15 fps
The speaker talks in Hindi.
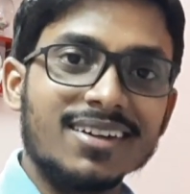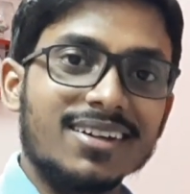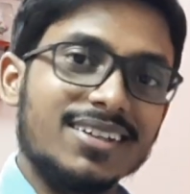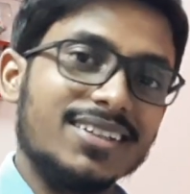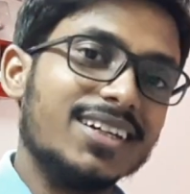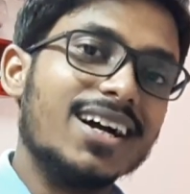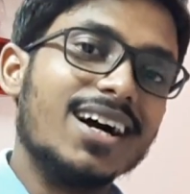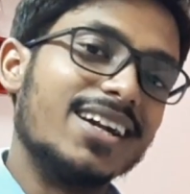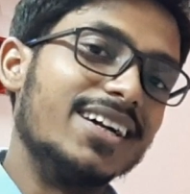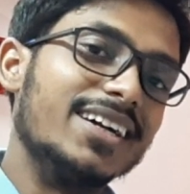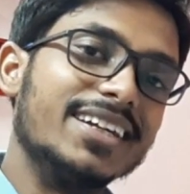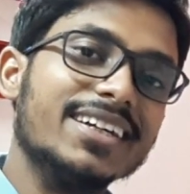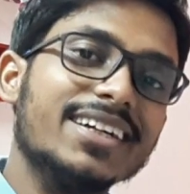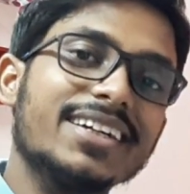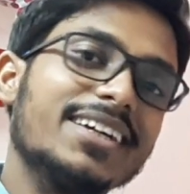ये
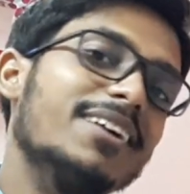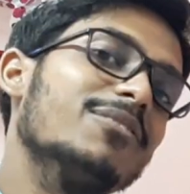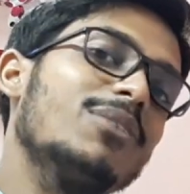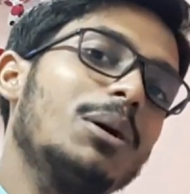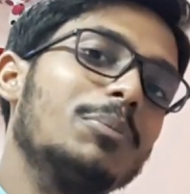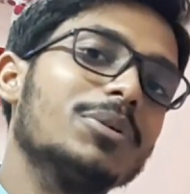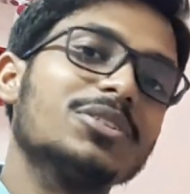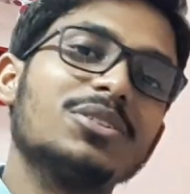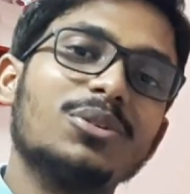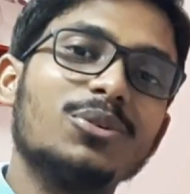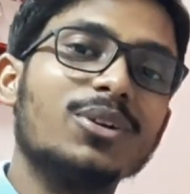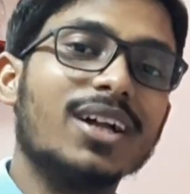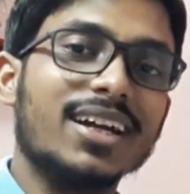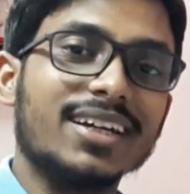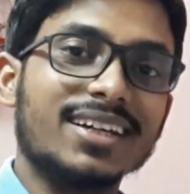गारंटी है कि हम वापस
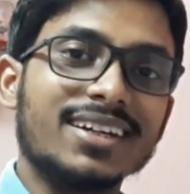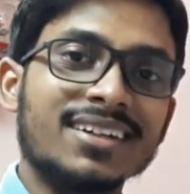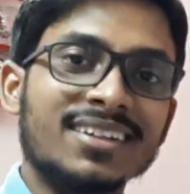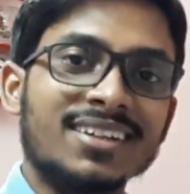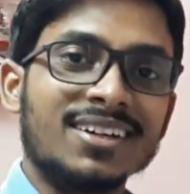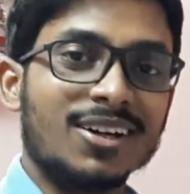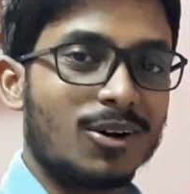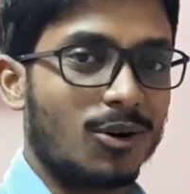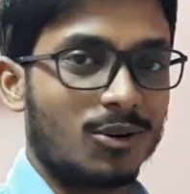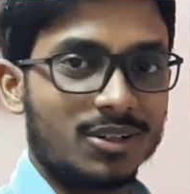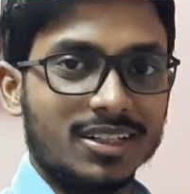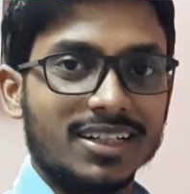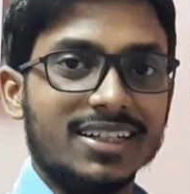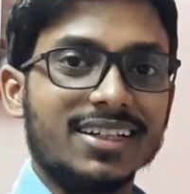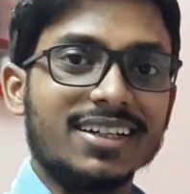ज़रूर आएंगे
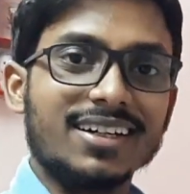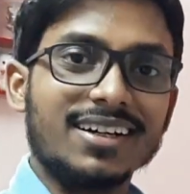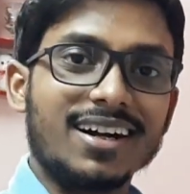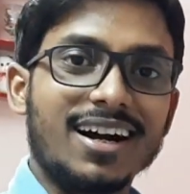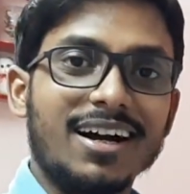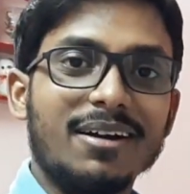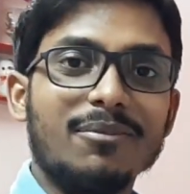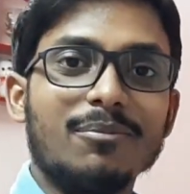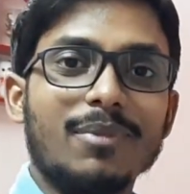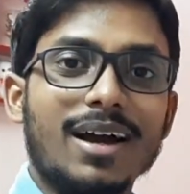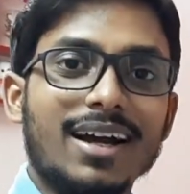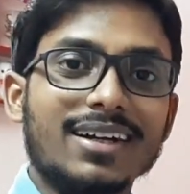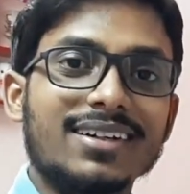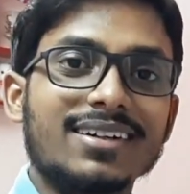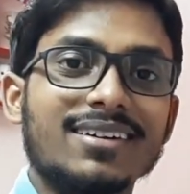और देखिए आई एम
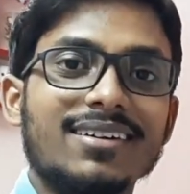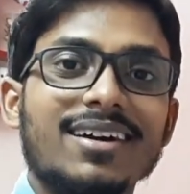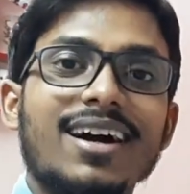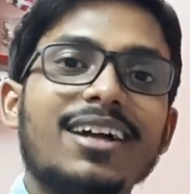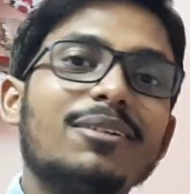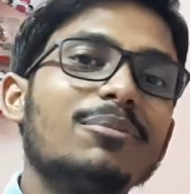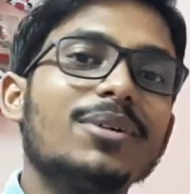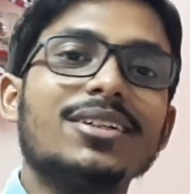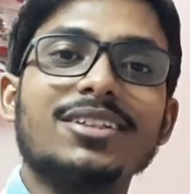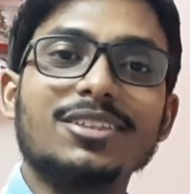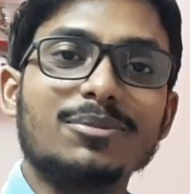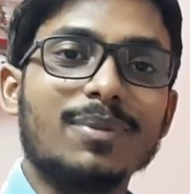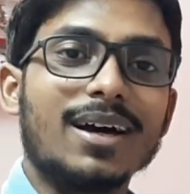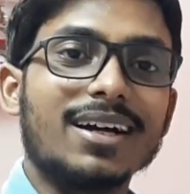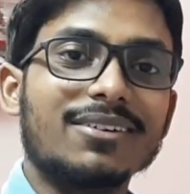बैक अनमेश
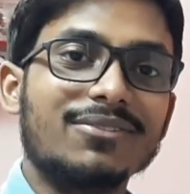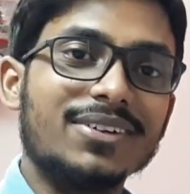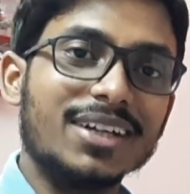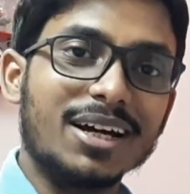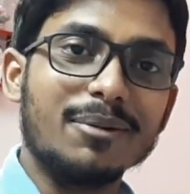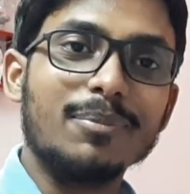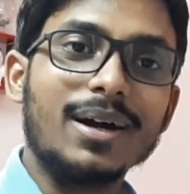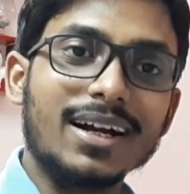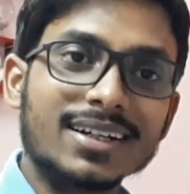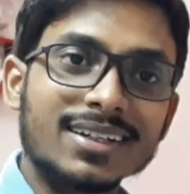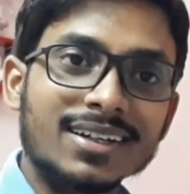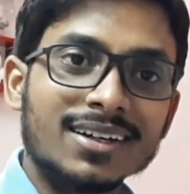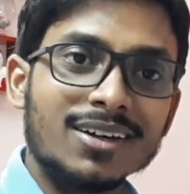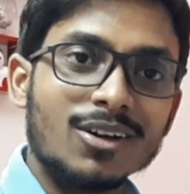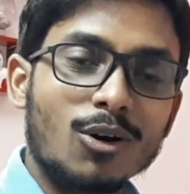इज़ बैक वी आर बैक
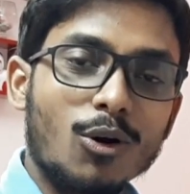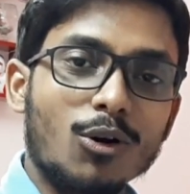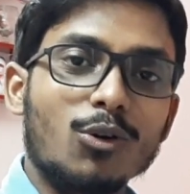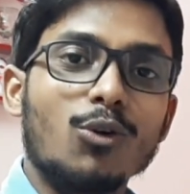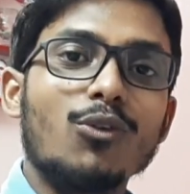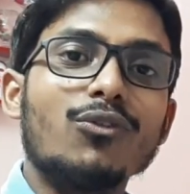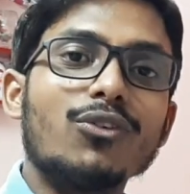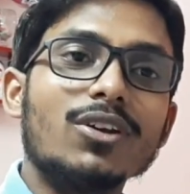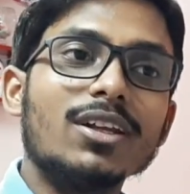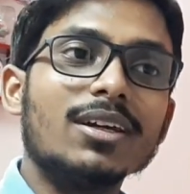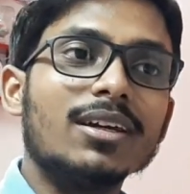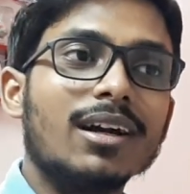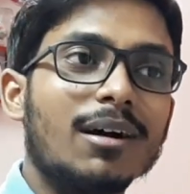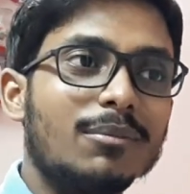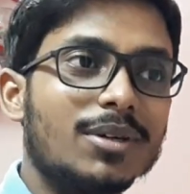और
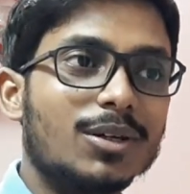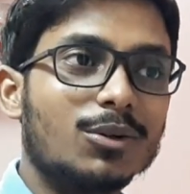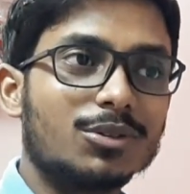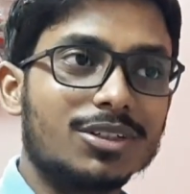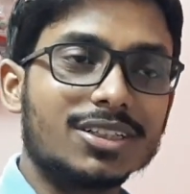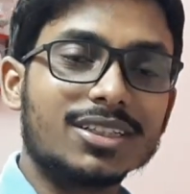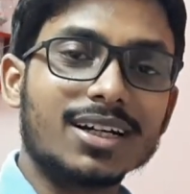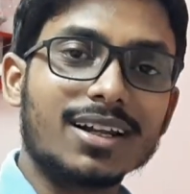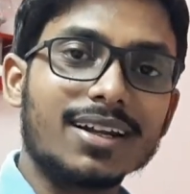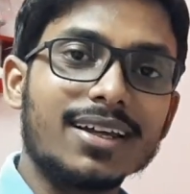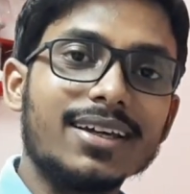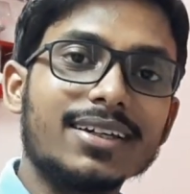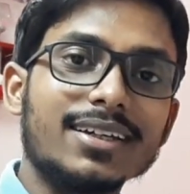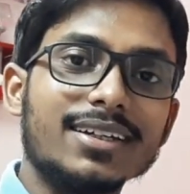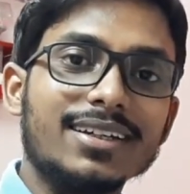होपफुली हम ये कोशिश कर
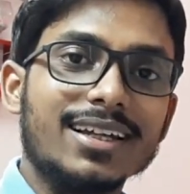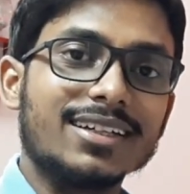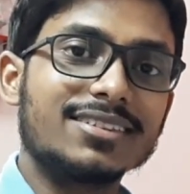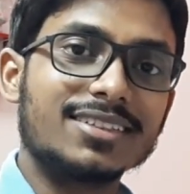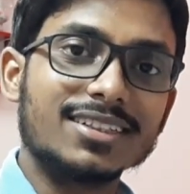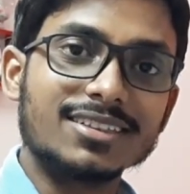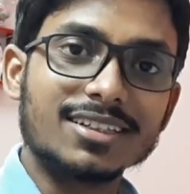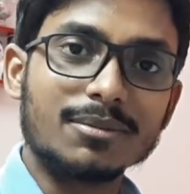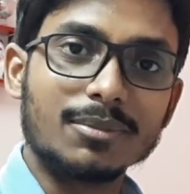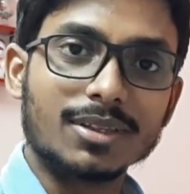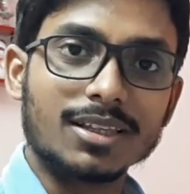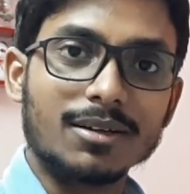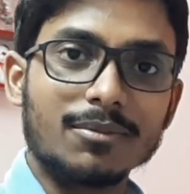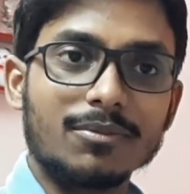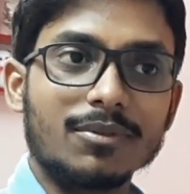रहे हैं कि नेक्स्ट डे से
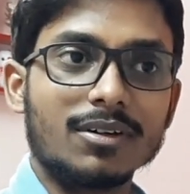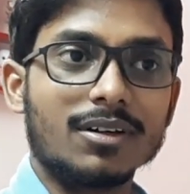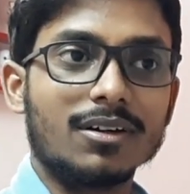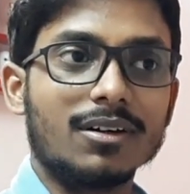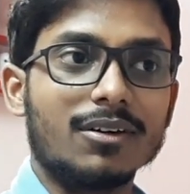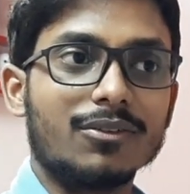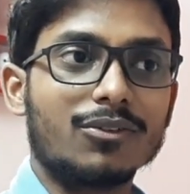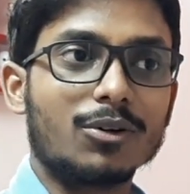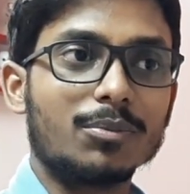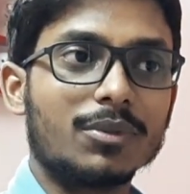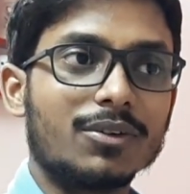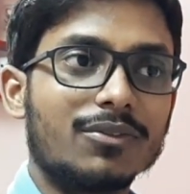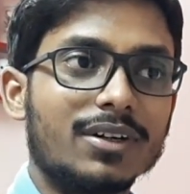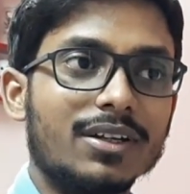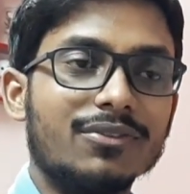मतलब फ्रॉम
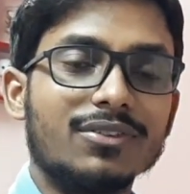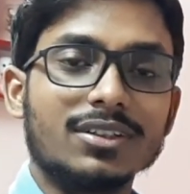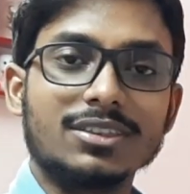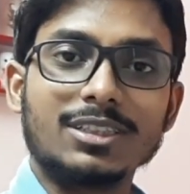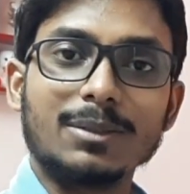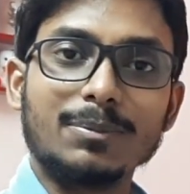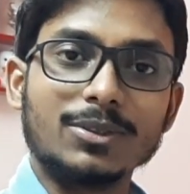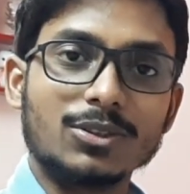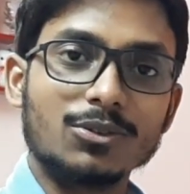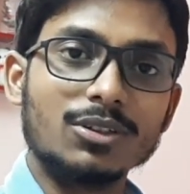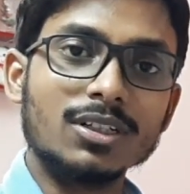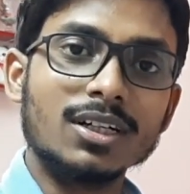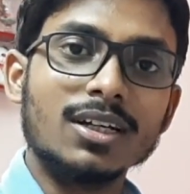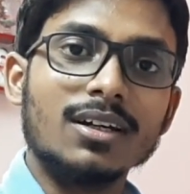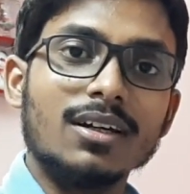द वेरी फर्स्ट
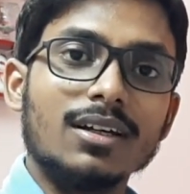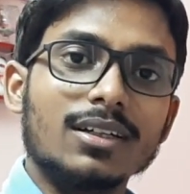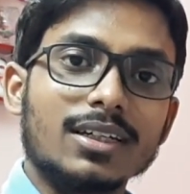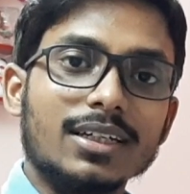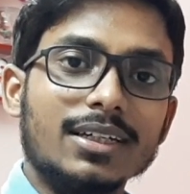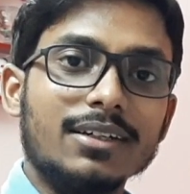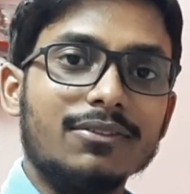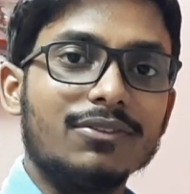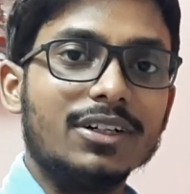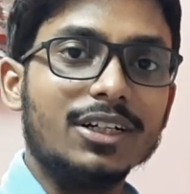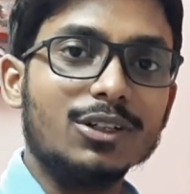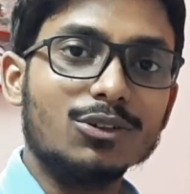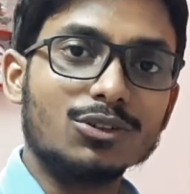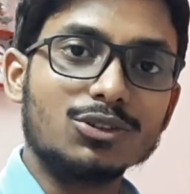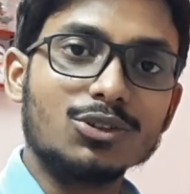एपिसोड कि
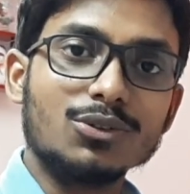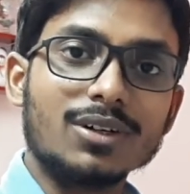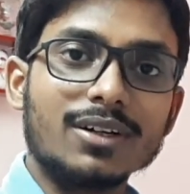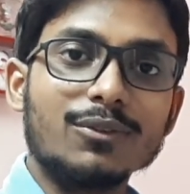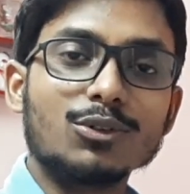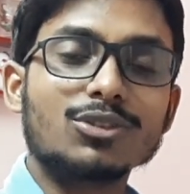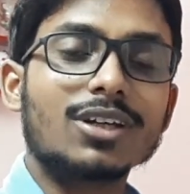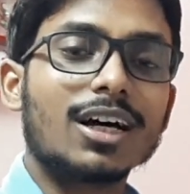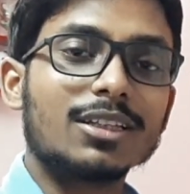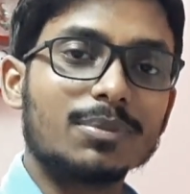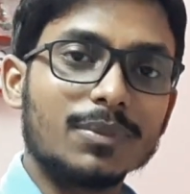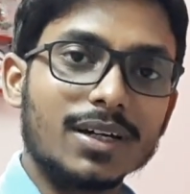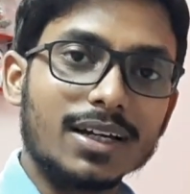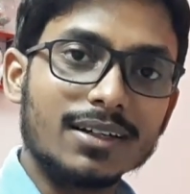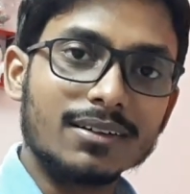वीडियोज़ जो हैं वो
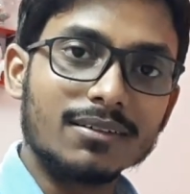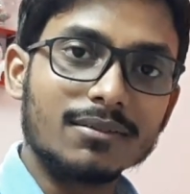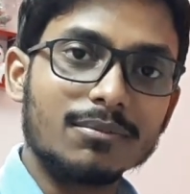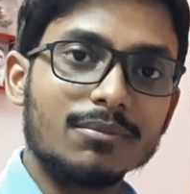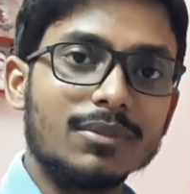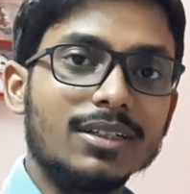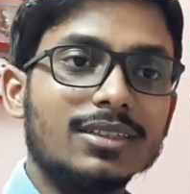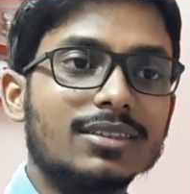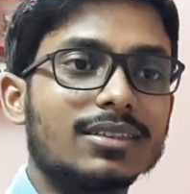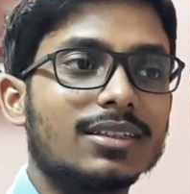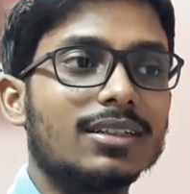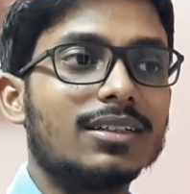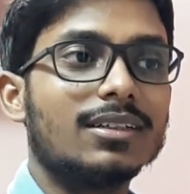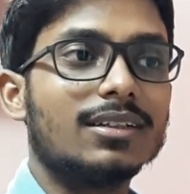साथ में आए मीन्स कि